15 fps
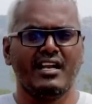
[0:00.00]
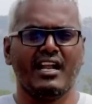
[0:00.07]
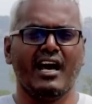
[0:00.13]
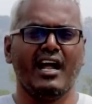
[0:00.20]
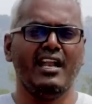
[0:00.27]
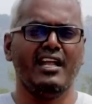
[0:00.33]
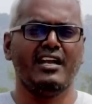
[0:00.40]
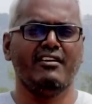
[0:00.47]

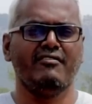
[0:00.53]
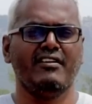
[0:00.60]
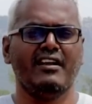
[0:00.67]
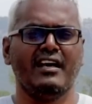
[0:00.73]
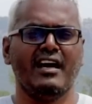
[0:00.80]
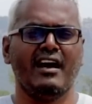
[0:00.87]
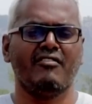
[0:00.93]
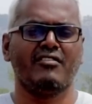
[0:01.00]

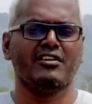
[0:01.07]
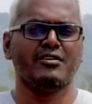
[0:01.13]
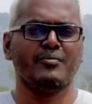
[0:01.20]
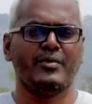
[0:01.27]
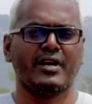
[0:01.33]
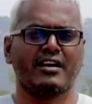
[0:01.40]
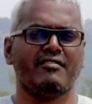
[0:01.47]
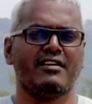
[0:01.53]
நாளடைவில் அவங்களுக்கு
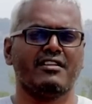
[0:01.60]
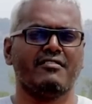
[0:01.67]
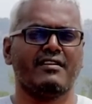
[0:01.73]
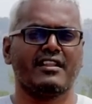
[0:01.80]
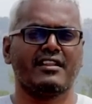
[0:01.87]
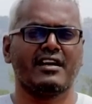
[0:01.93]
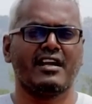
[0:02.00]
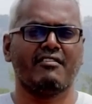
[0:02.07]
பக்கவாதம்
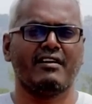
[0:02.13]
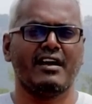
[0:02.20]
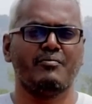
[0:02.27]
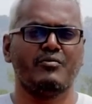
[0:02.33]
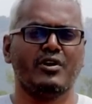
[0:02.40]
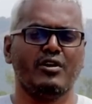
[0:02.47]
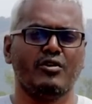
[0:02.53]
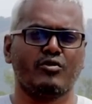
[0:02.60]
வர்றதுக்கான
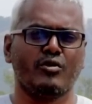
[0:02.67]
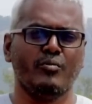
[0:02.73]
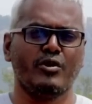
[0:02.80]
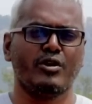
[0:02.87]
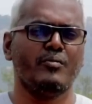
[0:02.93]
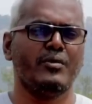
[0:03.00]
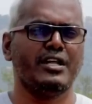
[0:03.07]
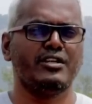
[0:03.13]
வாய்ப்புகள் ரொம்ப
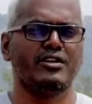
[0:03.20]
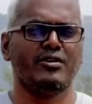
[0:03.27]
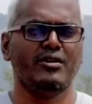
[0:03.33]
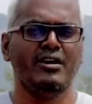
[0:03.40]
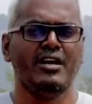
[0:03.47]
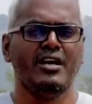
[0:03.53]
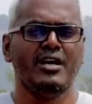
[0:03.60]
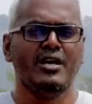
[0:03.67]
ரொம்ப
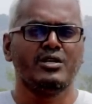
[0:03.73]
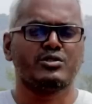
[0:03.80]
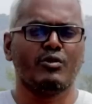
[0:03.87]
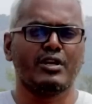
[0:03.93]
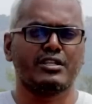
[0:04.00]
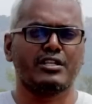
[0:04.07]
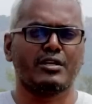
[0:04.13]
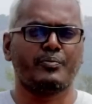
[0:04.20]
அதிகம் ஸோ
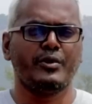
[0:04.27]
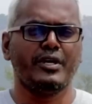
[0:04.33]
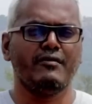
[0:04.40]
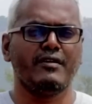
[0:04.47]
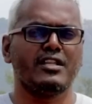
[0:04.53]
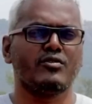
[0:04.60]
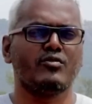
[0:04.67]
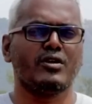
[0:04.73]
ஒருத்தர்
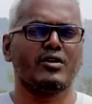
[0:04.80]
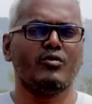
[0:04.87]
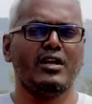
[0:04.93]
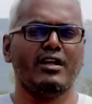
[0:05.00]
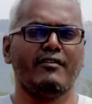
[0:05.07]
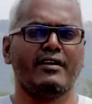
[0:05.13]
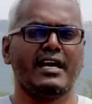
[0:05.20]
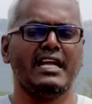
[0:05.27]
பிடிவாத குணம்
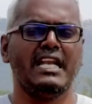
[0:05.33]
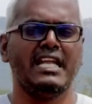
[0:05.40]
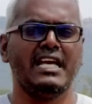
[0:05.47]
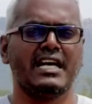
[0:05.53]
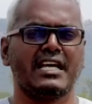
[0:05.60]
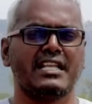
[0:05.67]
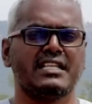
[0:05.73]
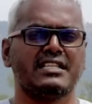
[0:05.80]
உள்ளவரா
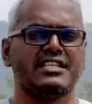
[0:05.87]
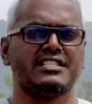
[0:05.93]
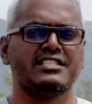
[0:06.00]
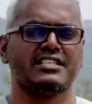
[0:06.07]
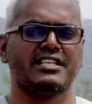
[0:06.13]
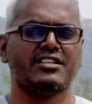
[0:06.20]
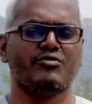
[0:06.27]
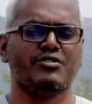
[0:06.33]
இல்லையாங்கிறத
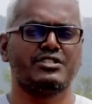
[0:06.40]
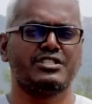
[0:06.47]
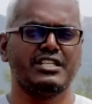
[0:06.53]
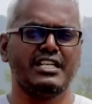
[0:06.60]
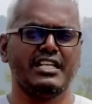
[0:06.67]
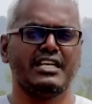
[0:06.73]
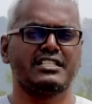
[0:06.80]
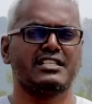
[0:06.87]
தெரிஞ்சுக்கிறதுக்கு ஒரு
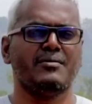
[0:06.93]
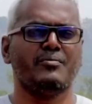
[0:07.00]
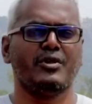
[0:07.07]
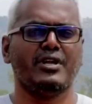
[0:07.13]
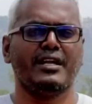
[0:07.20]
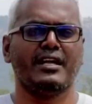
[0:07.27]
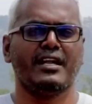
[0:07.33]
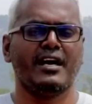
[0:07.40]
சின்ன
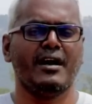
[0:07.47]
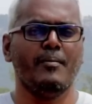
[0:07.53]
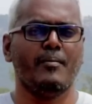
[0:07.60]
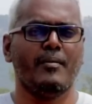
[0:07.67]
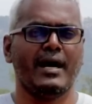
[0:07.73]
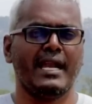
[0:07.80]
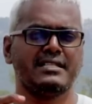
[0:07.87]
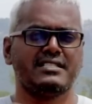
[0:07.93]
எக்ஸாம்பிள் என்னென்னா
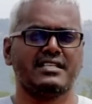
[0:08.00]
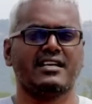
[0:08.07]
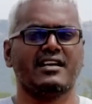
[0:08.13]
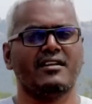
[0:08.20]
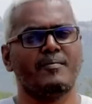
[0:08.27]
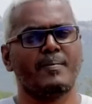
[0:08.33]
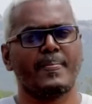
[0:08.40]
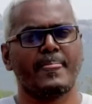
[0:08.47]
மலச்சிக்கல்